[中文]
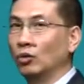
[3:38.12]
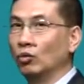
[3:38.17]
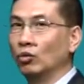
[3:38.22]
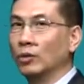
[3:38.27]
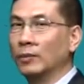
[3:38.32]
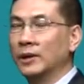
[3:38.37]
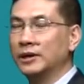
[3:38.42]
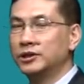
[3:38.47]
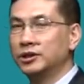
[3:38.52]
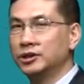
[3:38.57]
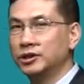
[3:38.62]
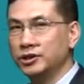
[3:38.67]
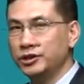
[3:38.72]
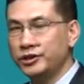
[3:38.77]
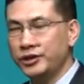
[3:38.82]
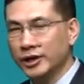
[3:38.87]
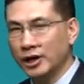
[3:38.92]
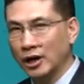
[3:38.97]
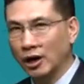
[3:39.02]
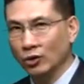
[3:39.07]
我们直
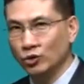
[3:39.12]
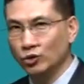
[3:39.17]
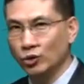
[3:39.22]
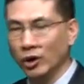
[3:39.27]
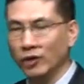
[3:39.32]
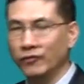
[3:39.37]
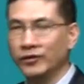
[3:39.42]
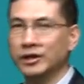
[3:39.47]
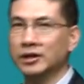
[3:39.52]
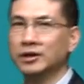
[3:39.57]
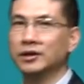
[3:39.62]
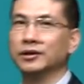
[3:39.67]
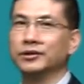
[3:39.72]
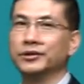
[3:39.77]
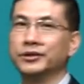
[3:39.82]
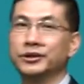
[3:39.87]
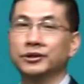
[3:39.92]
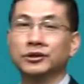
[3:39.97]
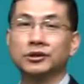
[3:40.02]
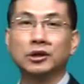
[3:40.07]
接考原文的可
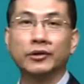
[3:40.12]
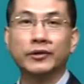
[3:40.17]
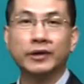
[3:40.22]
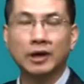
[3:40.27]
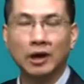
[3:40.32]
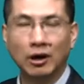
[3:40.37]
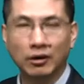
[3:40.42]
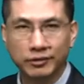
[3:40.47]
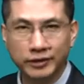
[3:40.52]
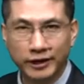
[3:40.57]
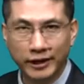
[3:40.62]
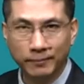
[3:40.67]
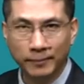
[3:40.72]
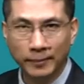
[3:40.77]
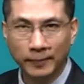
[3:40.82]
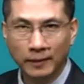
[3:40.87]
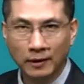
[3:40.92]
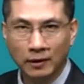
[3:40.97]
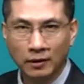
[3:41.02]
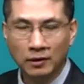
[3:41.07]
能性稍微高一点，
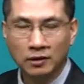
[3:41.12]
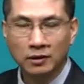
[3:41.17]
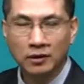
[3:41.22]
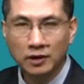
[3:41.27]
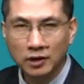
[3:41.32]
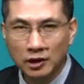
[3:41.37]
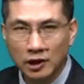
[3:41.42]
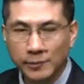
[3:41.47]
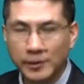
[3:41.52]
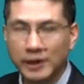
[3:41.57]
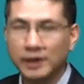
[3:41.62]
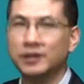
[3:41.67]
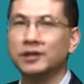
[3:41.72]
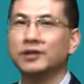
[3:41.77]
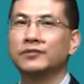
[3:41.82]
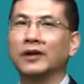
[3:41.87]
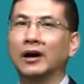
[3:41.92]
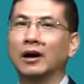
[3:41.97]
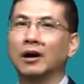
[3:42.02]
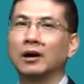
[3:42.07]
个别
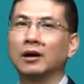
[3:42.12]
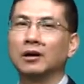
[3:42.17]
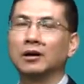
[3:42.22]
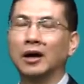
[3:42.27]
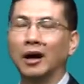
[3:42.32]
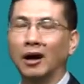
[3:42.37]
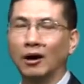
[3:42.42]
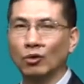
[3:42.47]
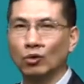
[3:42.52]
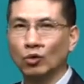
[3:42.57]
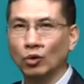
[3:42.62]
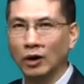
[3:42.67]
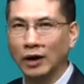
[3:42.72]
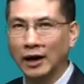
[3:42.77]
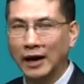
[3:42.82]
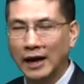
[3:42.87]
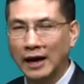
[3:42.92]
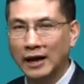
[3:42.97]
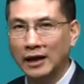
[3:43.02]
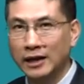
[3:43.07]
地方考
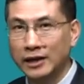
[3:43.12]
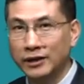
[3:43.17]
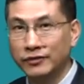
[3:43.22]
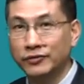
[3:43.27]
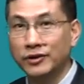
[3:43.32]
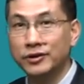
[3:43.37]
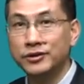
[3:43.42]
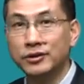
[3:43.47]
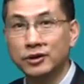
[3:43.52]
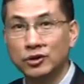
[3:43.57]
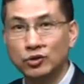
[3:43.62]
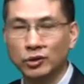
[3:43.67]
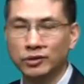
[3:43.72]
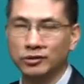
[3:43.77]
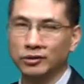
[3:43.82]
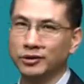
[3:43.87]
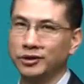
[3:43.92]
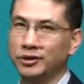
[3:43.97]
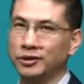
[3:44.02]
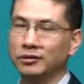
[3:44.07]
过案例分析的选
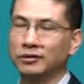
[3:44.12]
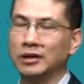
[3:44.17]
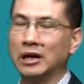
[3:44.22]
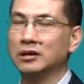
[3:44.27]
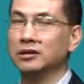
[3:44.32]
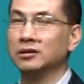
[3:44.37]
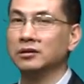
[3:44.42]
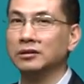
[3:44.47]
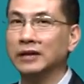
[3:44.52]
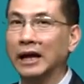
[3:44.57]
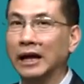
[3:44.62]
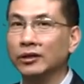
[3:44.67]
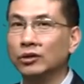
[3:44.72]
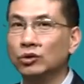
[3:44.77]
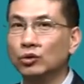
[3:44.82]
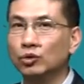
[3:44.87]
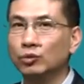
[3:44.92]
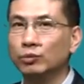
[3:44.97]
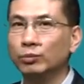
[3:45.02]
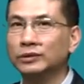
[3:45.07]
择题，但是
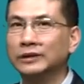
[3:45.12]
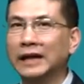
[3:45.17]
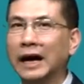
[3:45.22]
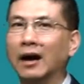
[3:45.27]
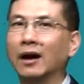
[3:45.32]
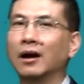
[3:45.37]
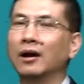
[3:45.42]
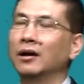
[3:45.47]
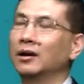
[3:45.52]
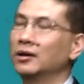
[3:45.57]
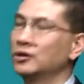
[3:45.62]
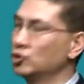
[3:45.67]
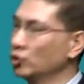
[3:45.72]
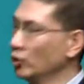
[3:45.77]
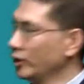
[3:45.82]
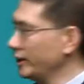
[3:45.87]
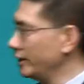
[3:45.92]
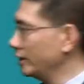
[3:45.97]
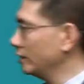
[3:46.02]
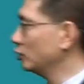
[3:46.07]
难度不大。
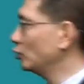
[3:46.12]
所以